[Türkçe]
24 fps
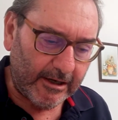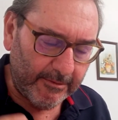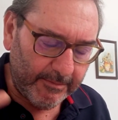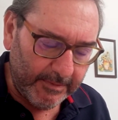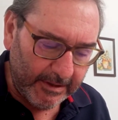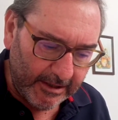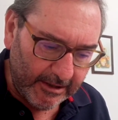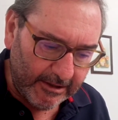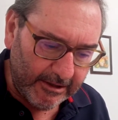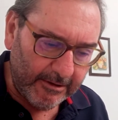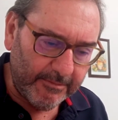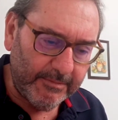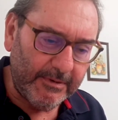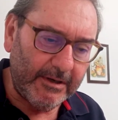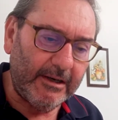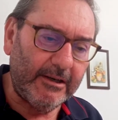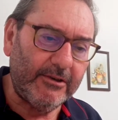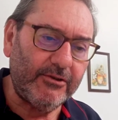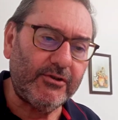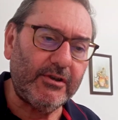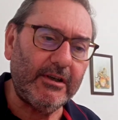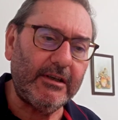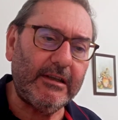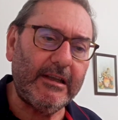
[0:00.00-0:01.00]
Amerika
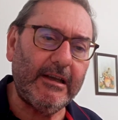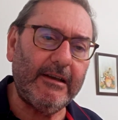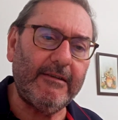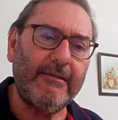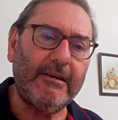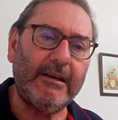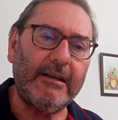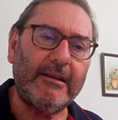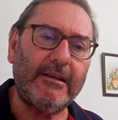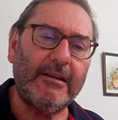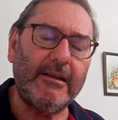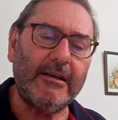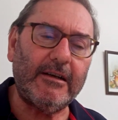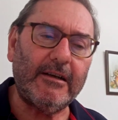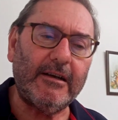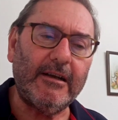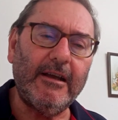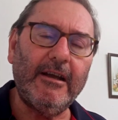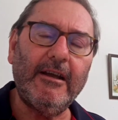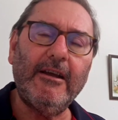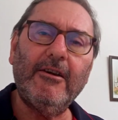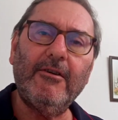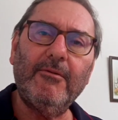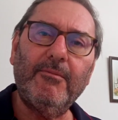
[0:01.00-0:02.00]
Birleşik Devletleri,
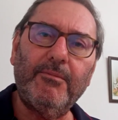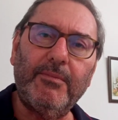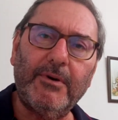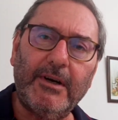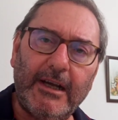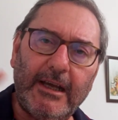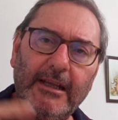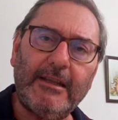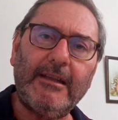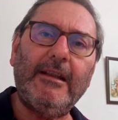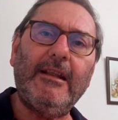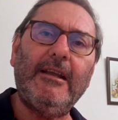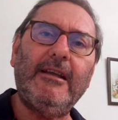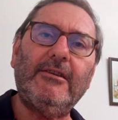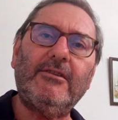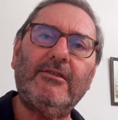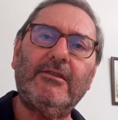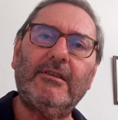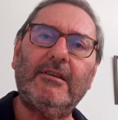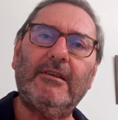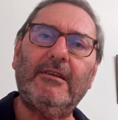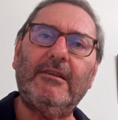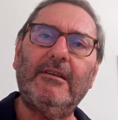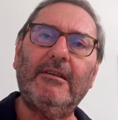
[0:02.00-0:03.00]
Bradley
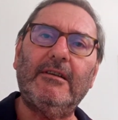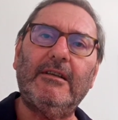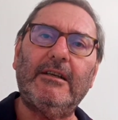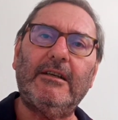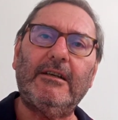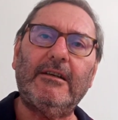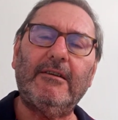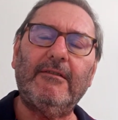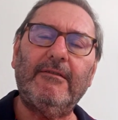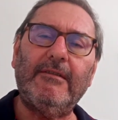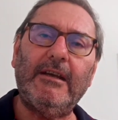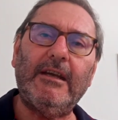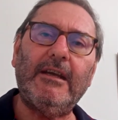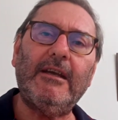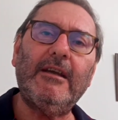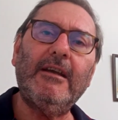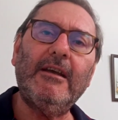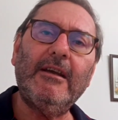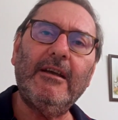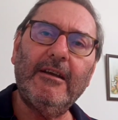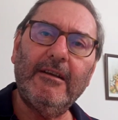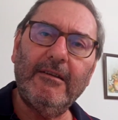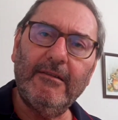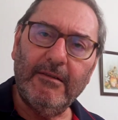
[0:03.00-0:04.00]
zırhlıları
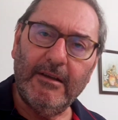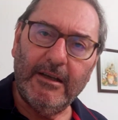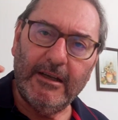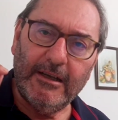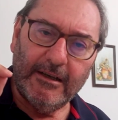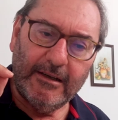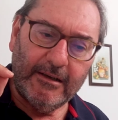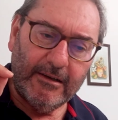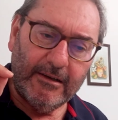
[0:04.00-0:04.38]
ve e,